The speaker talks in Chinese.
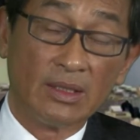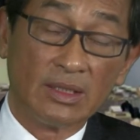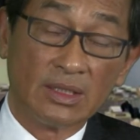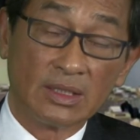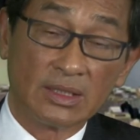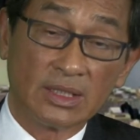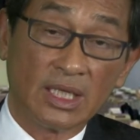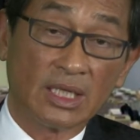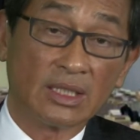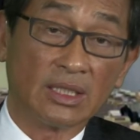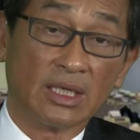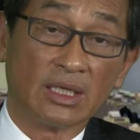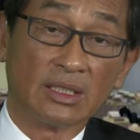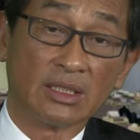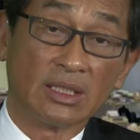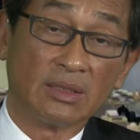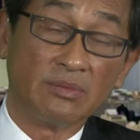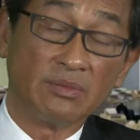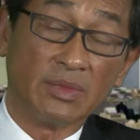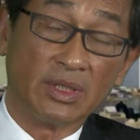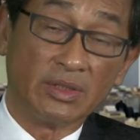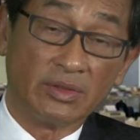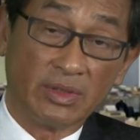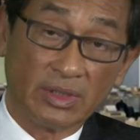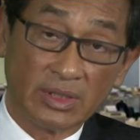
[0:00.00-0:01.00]
香港跟
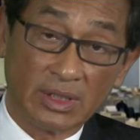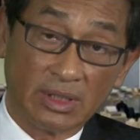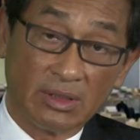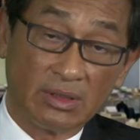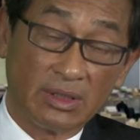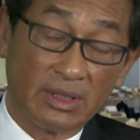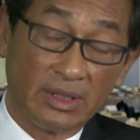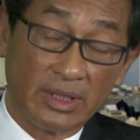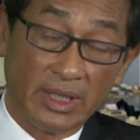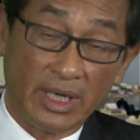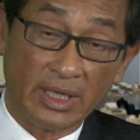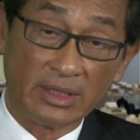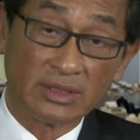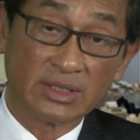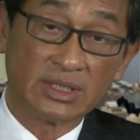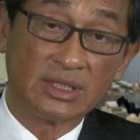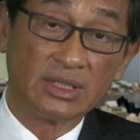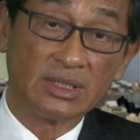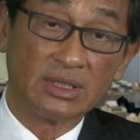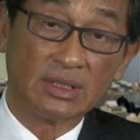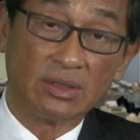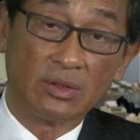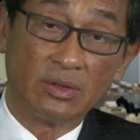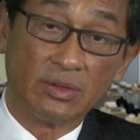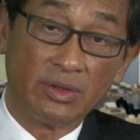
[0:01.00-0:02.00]
美元有联
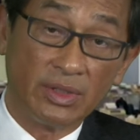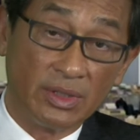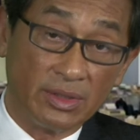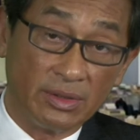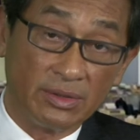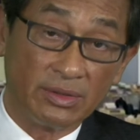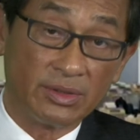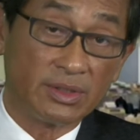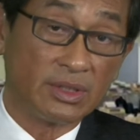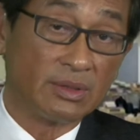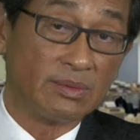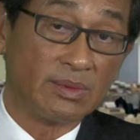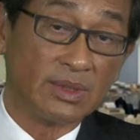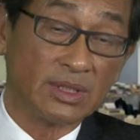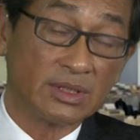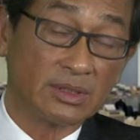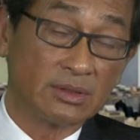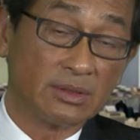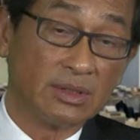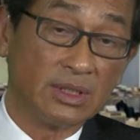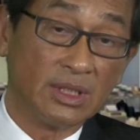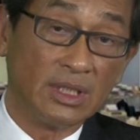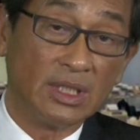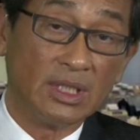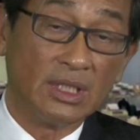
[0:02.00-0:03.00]
系的汇率对吧？
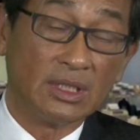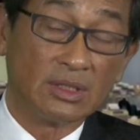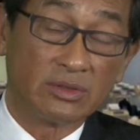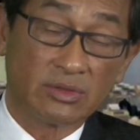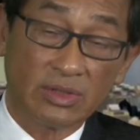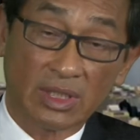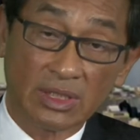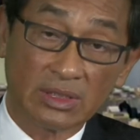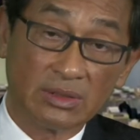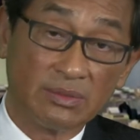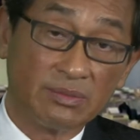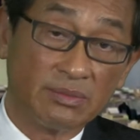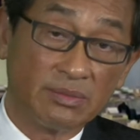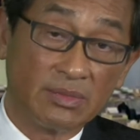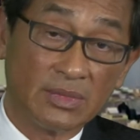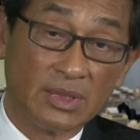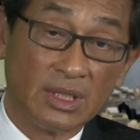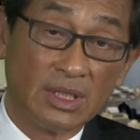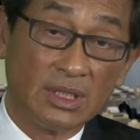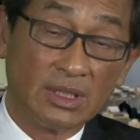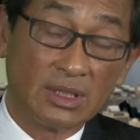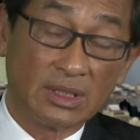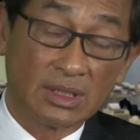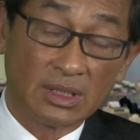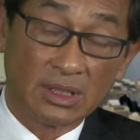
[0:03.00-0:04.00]
所以抓住
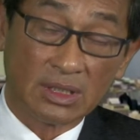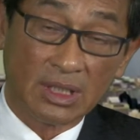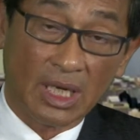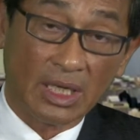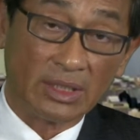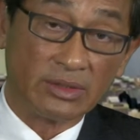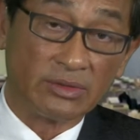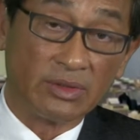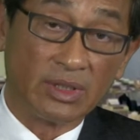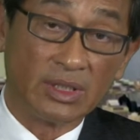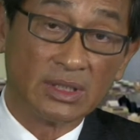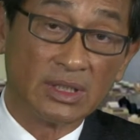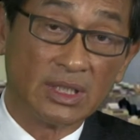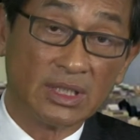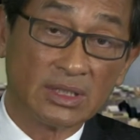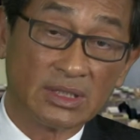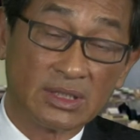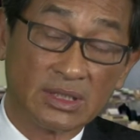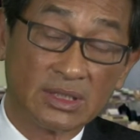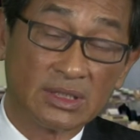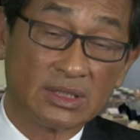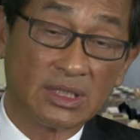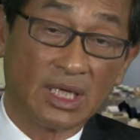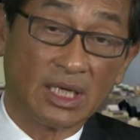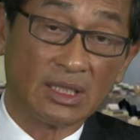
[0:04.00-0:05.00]
港元的
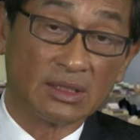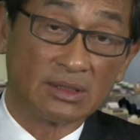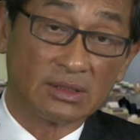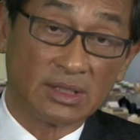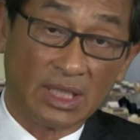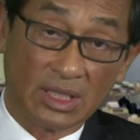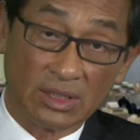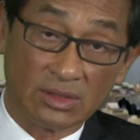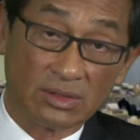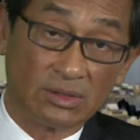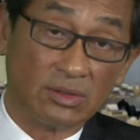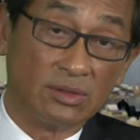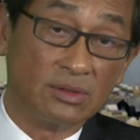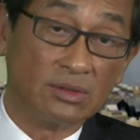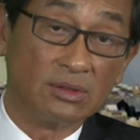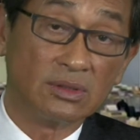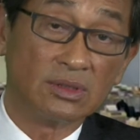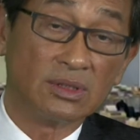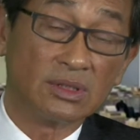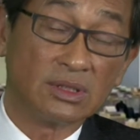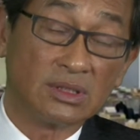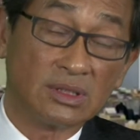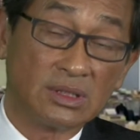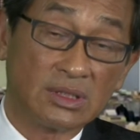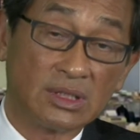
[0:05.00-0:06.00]
资产等同
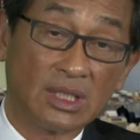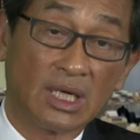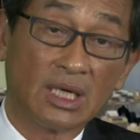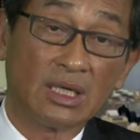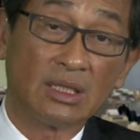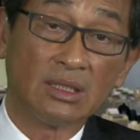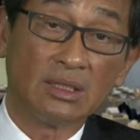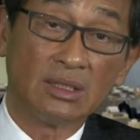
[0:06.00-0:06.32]
加